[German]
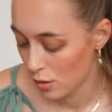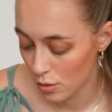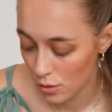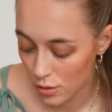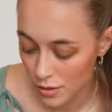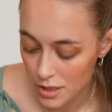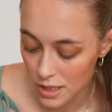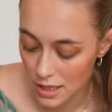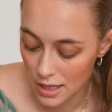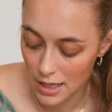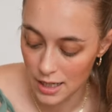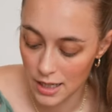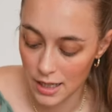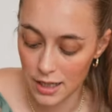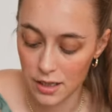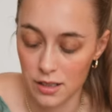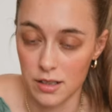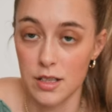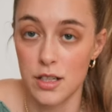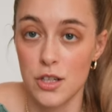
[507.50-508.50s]
und
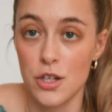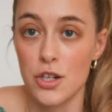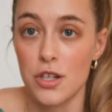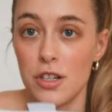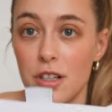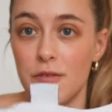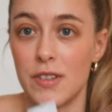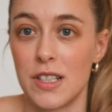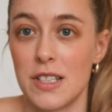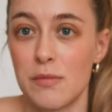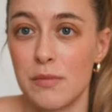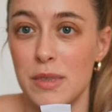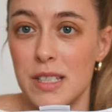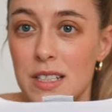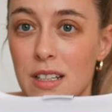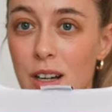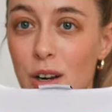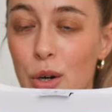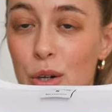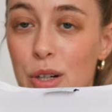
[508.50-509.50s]
ein T-Shirt, was ein
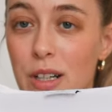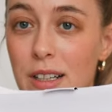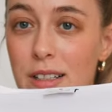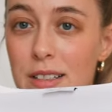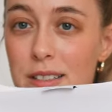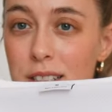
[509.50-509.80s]
bisschen lockerer